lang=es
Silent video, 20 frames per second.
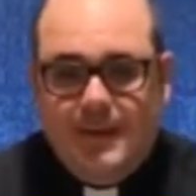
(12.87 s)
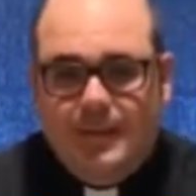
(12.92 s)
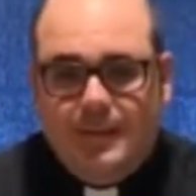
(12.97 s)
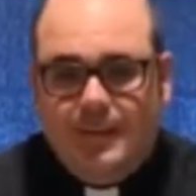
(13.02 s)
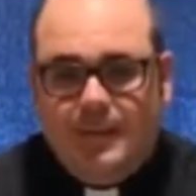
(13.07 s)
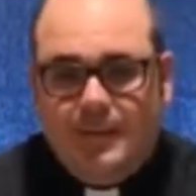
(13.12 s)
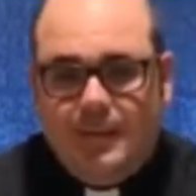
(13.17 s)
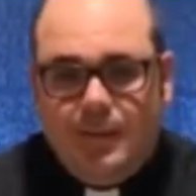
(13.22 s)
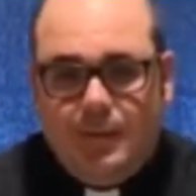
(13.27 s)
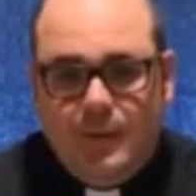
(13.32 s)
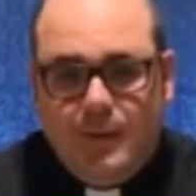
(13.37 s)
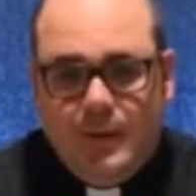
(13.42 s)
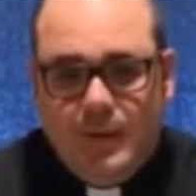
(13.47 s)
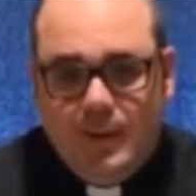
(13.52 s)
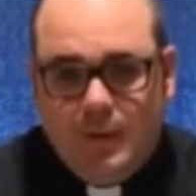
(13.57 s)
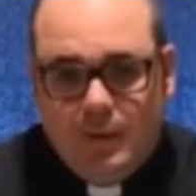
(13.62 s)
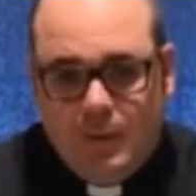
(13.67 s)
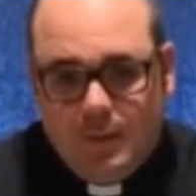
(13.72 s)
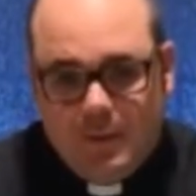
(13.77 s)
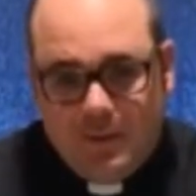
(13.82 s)
de este
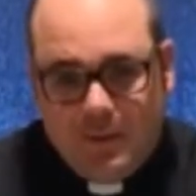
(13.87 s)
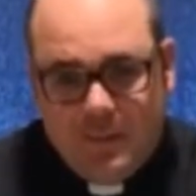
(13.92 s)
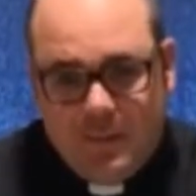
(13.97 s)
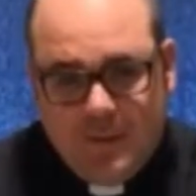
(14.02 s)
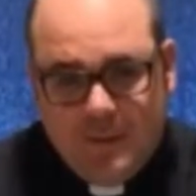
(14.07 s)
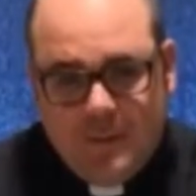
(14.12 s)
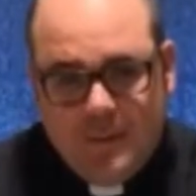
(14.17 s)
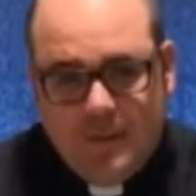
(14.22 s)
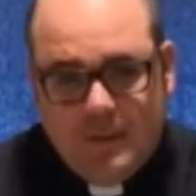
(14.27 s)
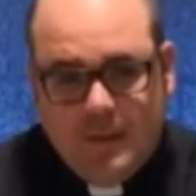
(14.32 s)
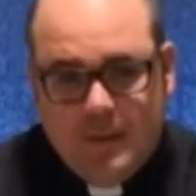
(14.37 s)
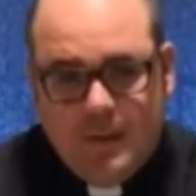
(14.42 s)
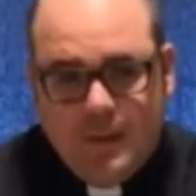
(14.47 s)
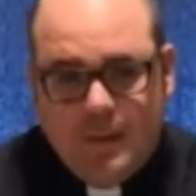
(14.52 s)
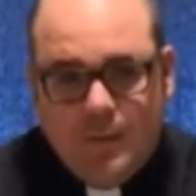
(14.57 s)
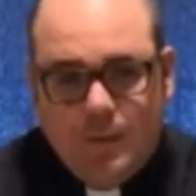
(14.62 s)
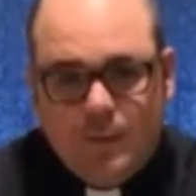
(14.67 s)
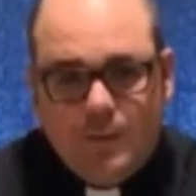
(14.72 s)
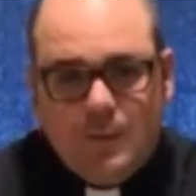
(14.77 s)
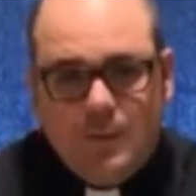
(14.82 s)
domingo, en que
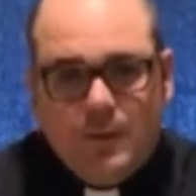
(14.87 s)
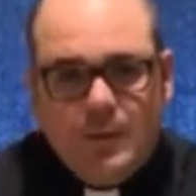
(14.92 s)
experimentamos